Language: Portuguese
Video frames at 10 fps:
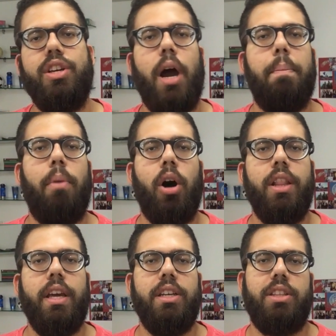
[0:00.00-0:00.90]
já
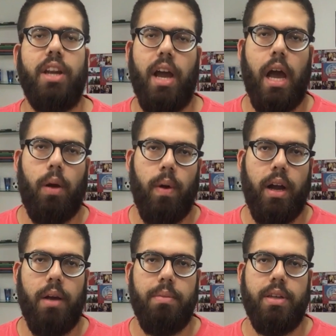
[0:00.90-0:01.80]
podem estrear com a
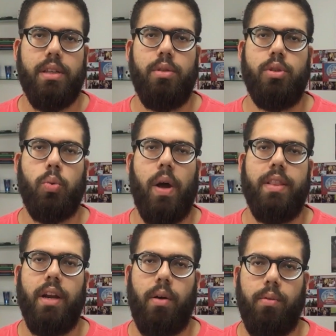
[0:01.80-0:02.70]
camisa do esquadrão.